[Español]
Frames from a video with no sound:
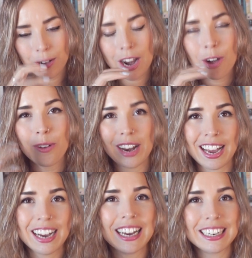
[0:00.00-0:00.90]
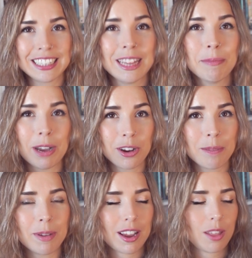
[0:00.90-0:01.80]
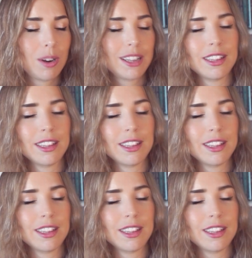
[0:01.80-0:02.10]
una novela así de mayor envergadura